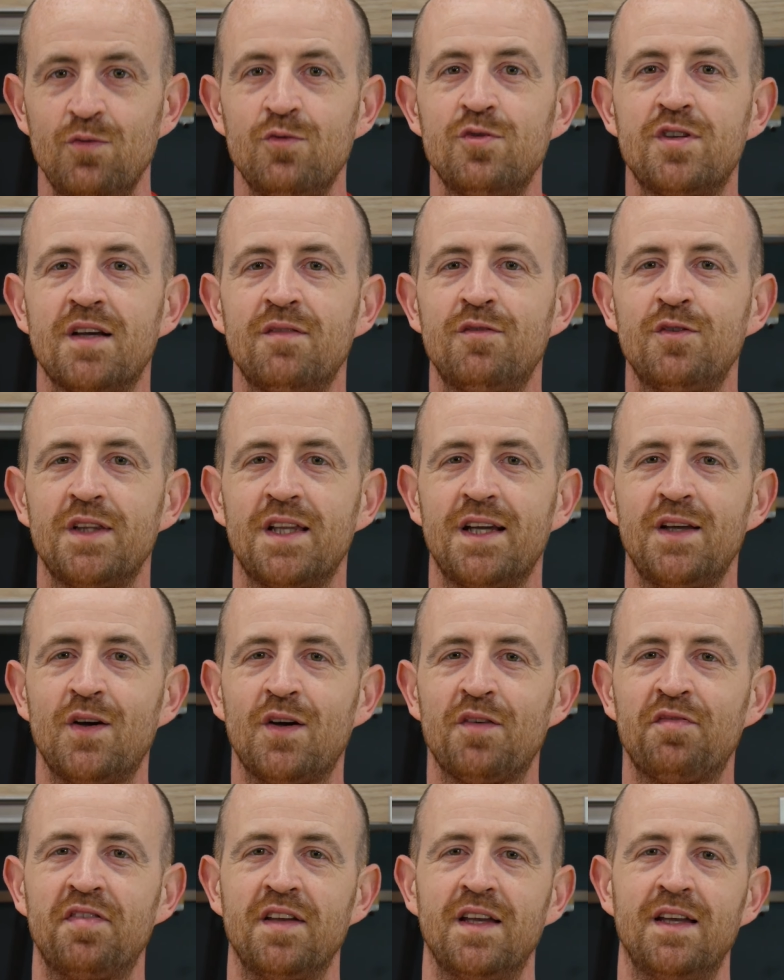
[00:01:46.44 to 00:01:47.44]
Nous avons
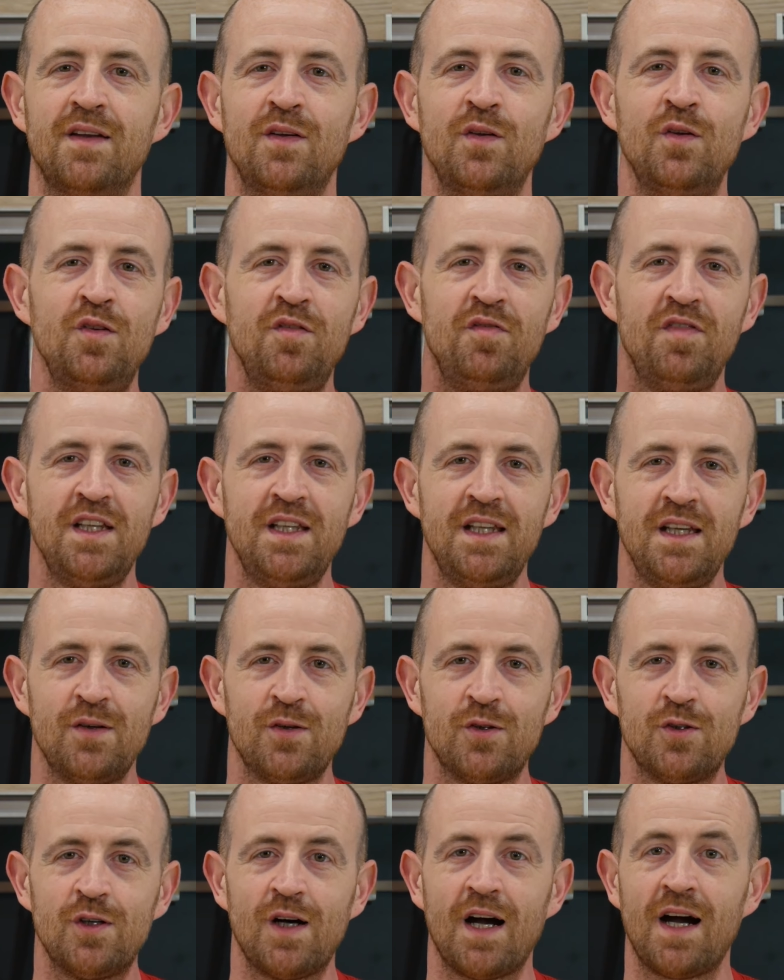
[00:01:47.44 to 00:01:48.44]
d'ailleurs fait une
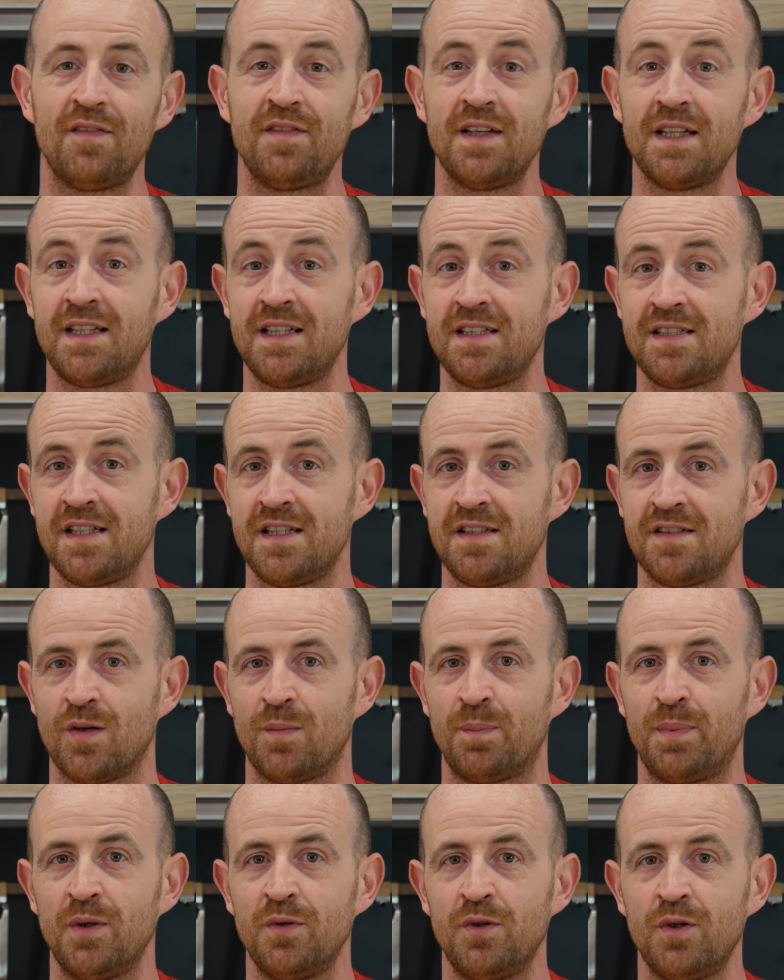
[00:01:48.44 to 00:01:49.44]
vidéo avec des
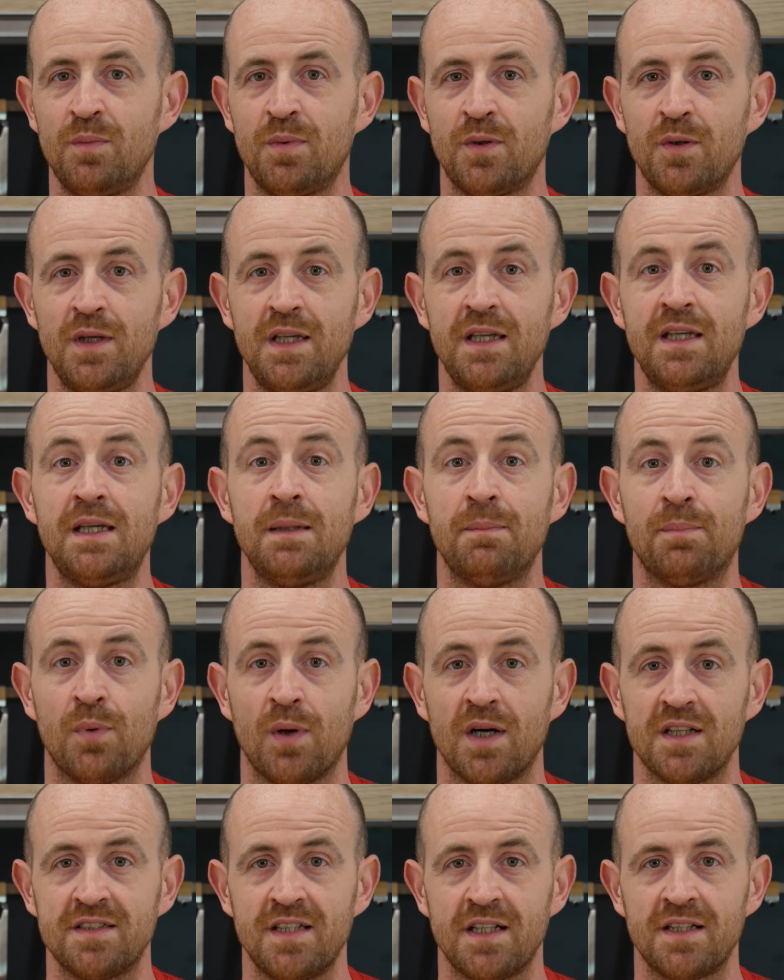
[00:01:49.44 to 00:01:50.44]
exemples de bruits qui
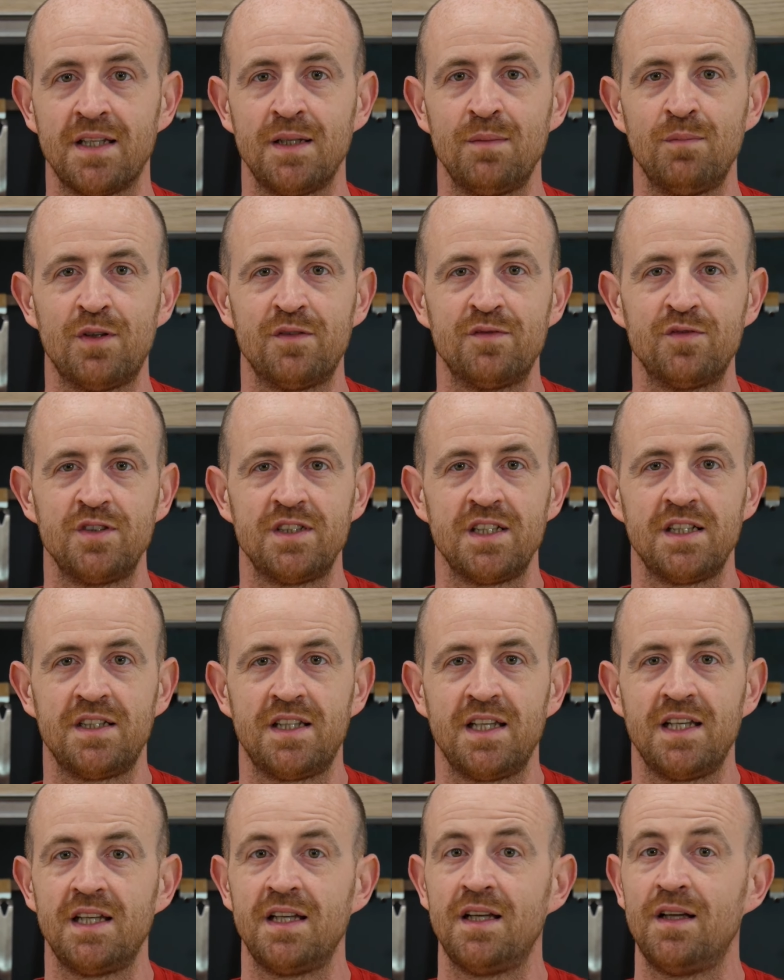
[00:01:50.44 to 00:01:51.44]
pourra certainement vous
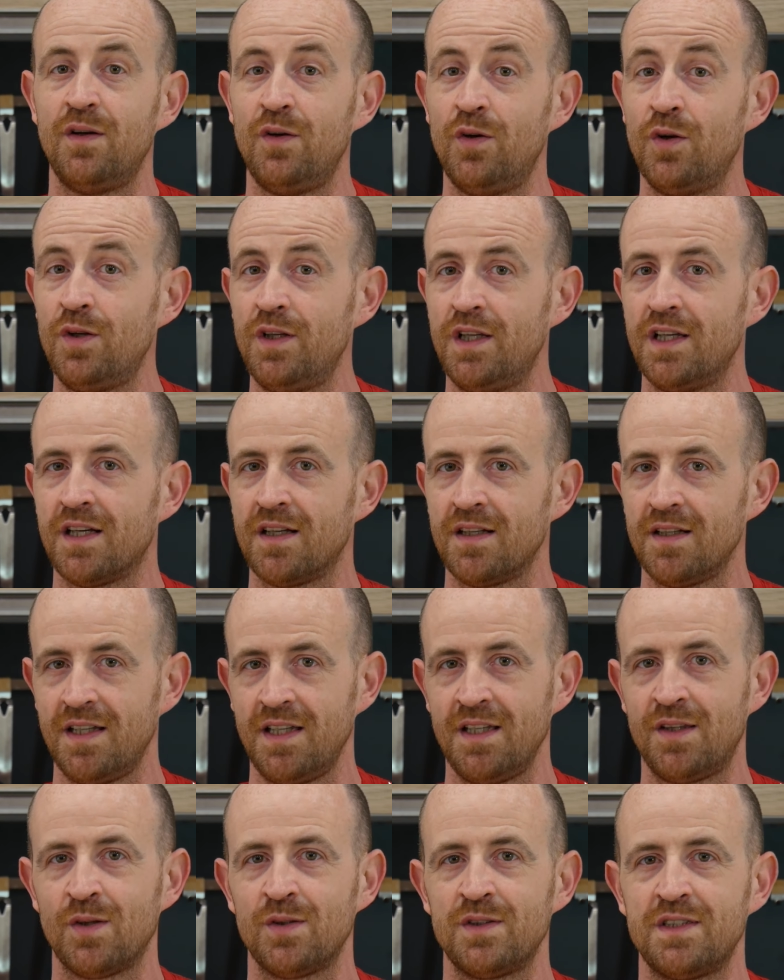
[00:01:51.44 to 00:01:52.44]
aider, le lien
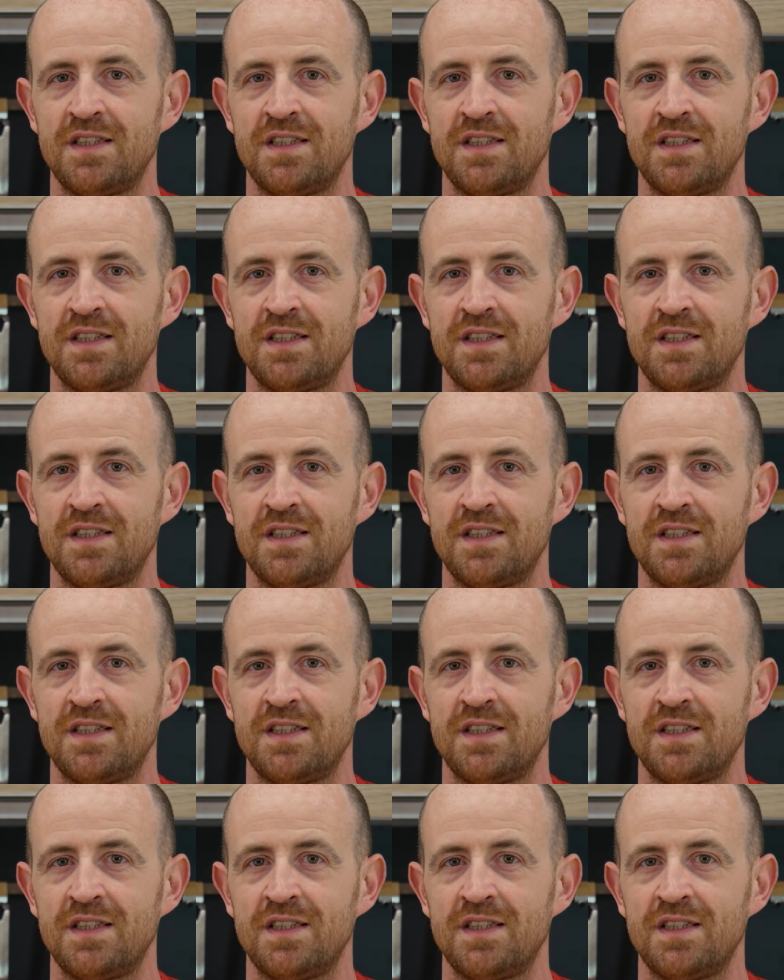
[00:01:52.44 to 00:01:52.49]
est en